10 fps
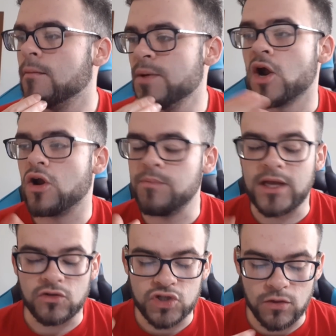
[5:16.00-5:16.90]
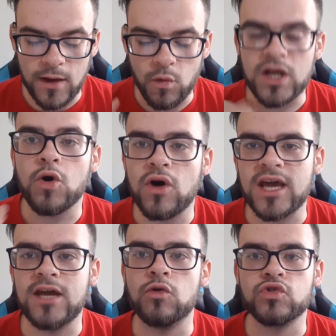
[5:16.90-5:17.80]
Però, ripeto, secondo me è un rigore
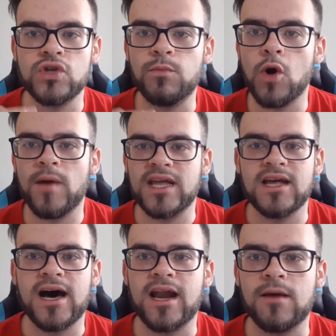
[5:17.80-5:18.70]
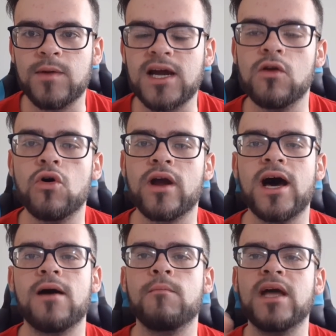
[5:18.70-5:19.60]
che non si può mai dare, perché
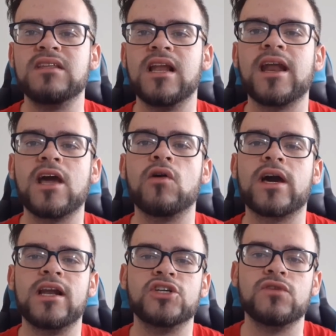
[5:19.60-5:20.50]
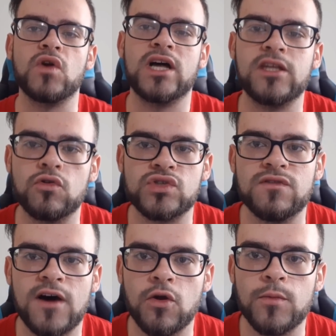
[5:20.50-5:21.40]
allora metti la regola che le scivolate non si
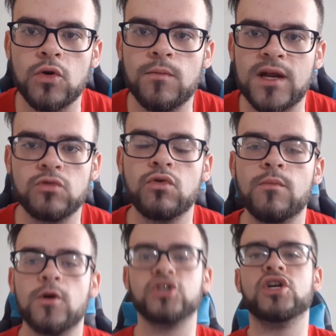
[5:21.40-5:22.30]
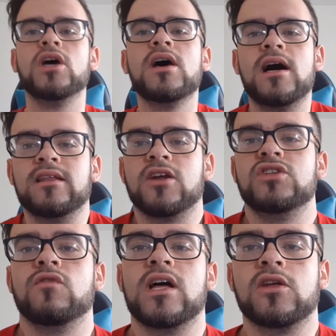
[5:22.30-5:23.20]
fanno più, perché tu non puoi andare in
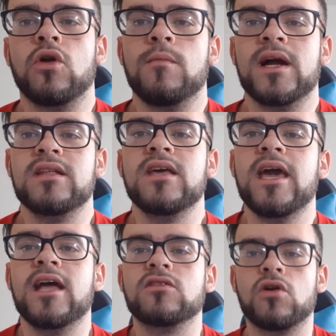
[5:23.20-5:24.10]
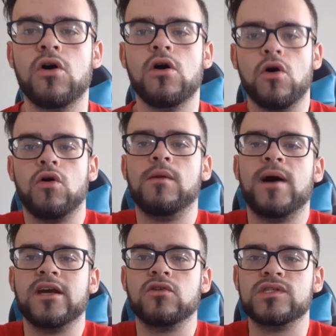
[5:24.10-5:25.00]
scivolata con le mani dietro o con le
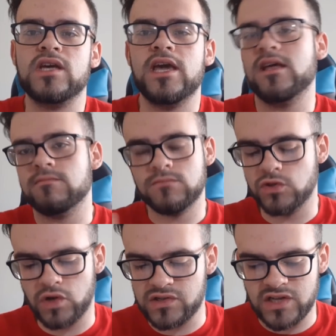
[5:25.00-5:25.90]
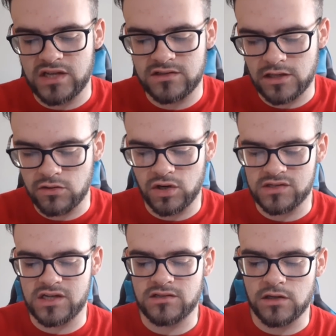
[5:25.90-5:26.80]
mani così, non esiste, non
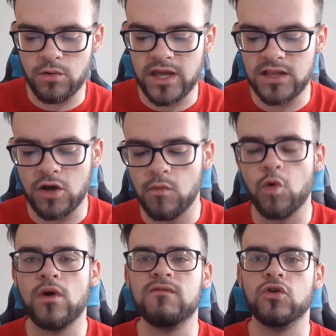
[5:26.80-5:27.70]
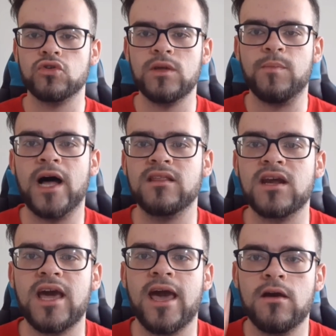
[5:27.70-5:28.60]
esiste. Quindi comunque il voto di
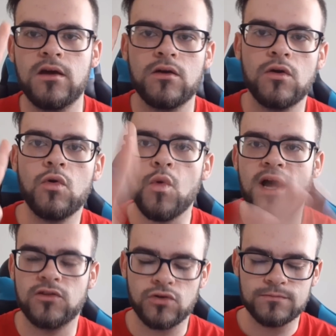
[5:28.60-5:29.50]
Patrick è 4.